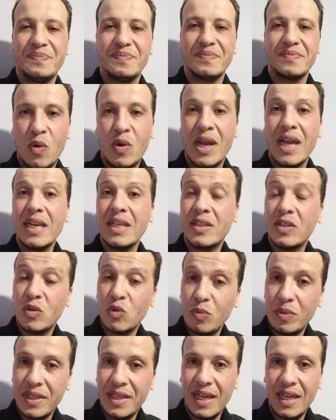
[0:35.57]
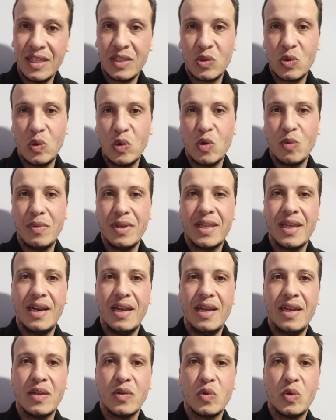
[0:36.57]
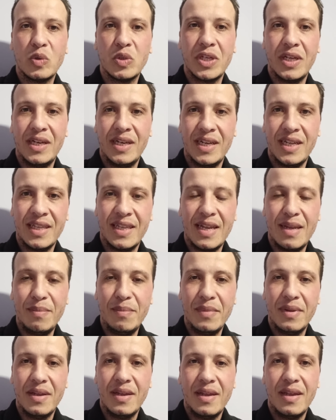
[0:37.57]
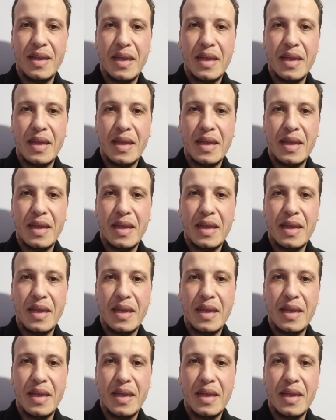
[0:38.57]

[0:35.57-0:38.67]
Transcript: لو كانت زبيدة السول تمثل أن دونجي للنظام